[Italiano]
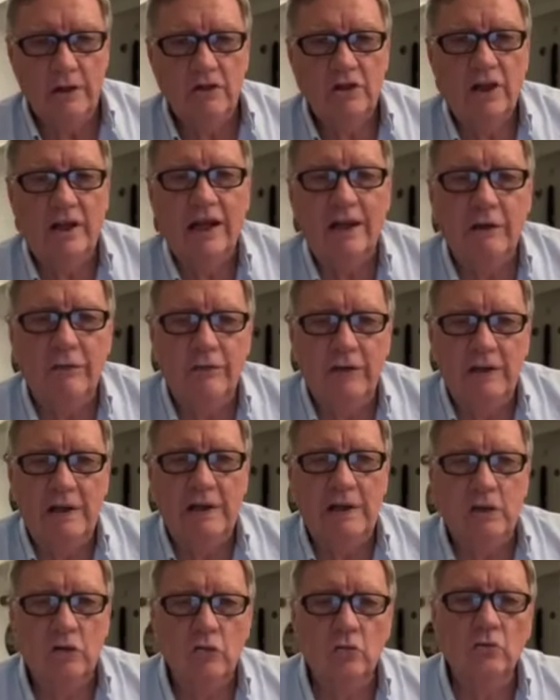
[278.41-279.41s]
Dice, cari
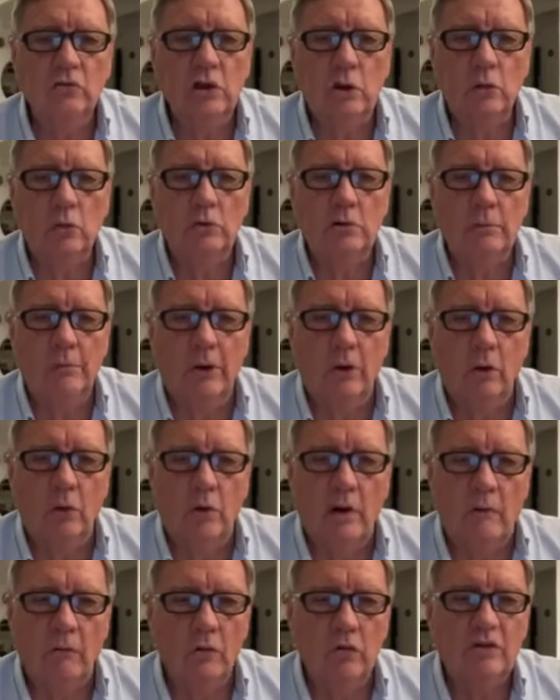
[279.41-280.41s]
figli, è giunta l'ultima
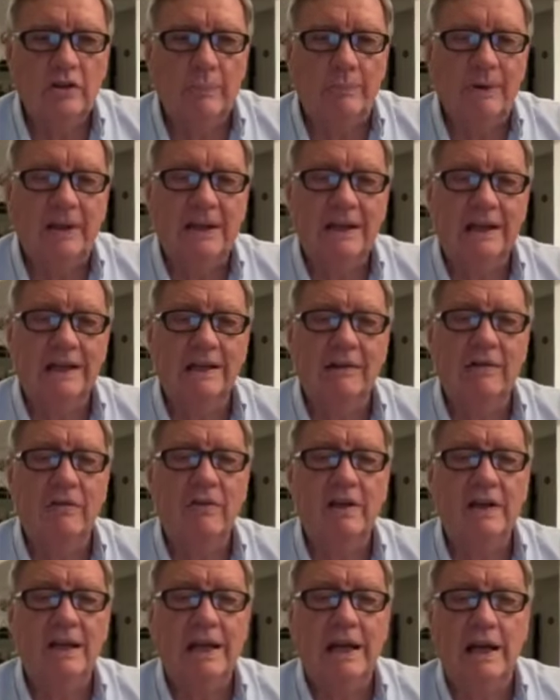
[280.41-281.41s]
ora, voi sapete che deve
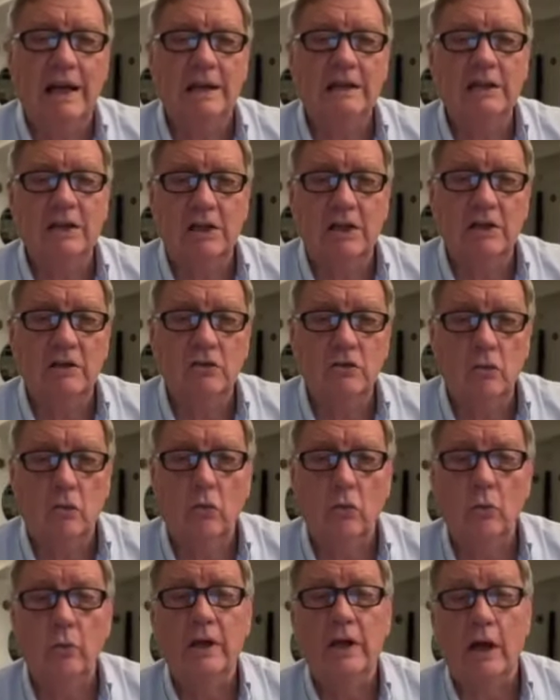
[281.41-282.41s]
venire l'anticristo,
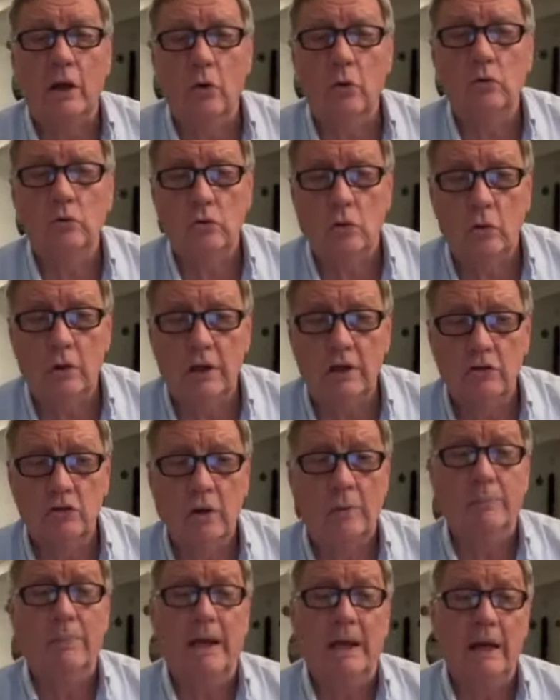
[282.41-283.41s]
colui che è contro
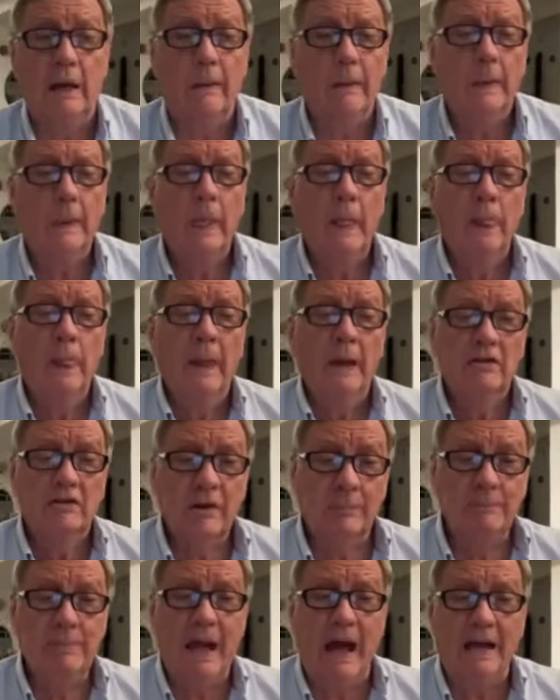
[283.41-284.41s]
Cristo. Ebbene,
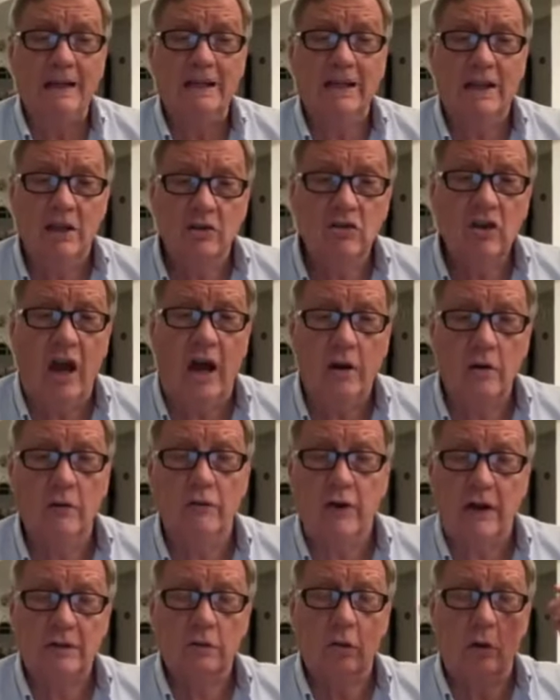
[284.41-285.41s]
sappiate che già hanno
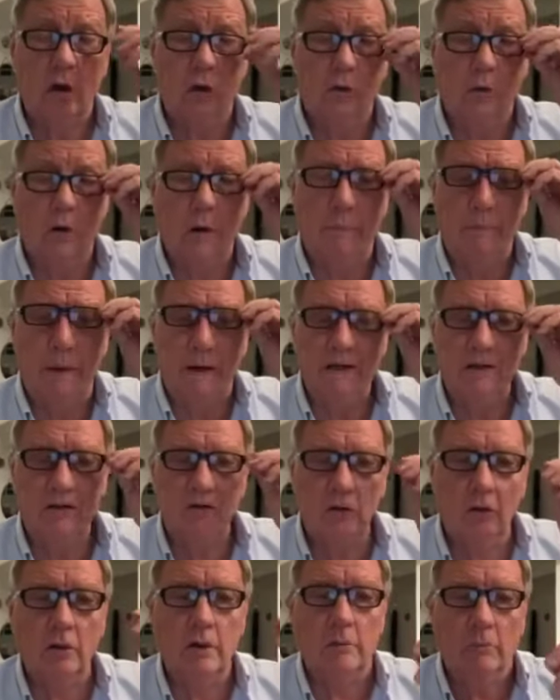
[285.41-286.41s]
fatto la loro
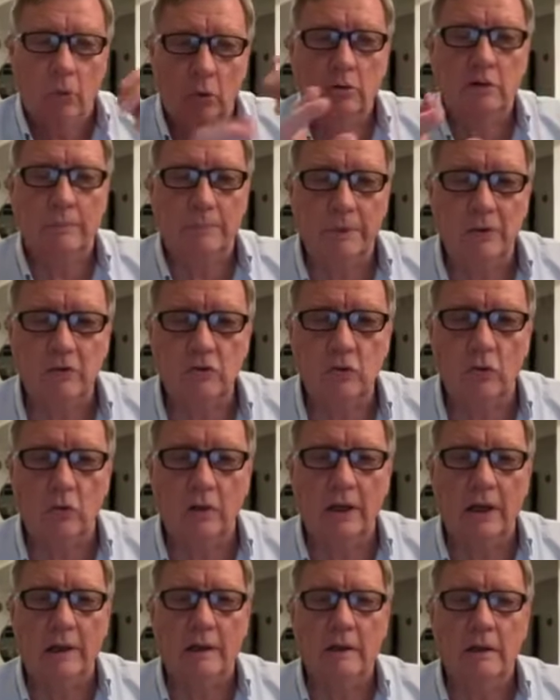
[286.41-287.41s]
apparizione molte
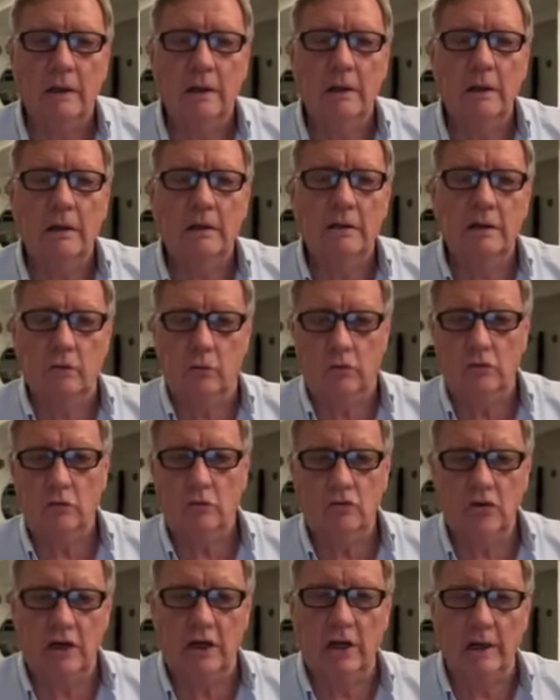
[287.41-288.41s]
persone di
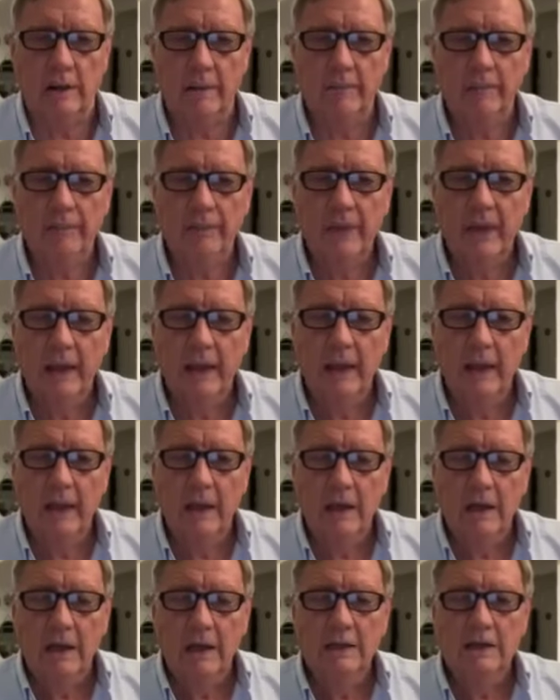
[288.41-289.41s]
questo genere.
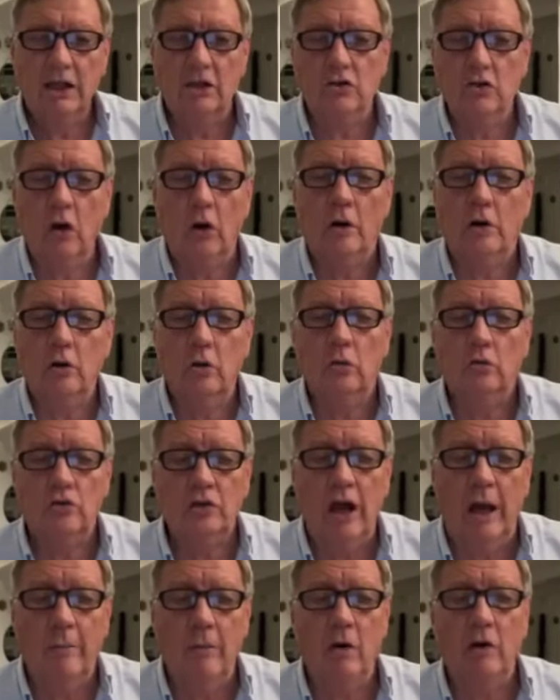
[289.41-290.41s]
Da ciò
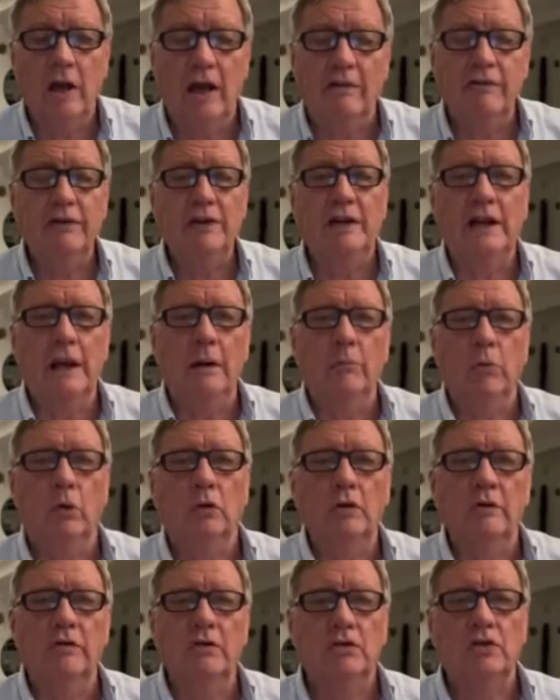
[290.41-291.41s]
riconosciamo che la fine del
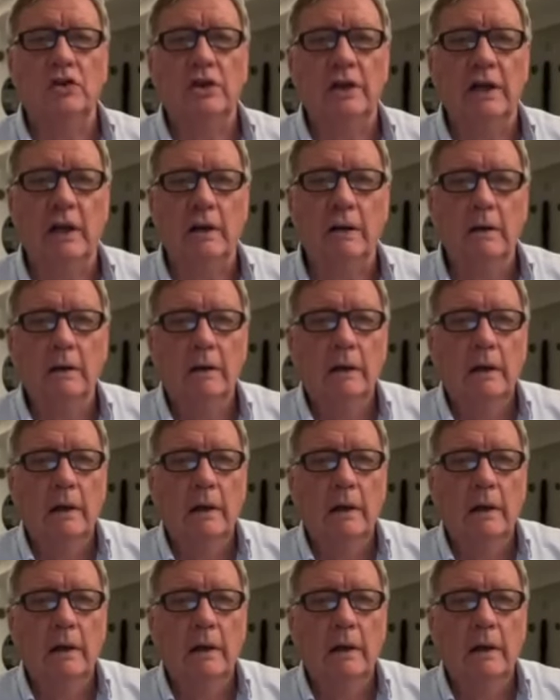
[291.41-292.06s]
mondo è vicina.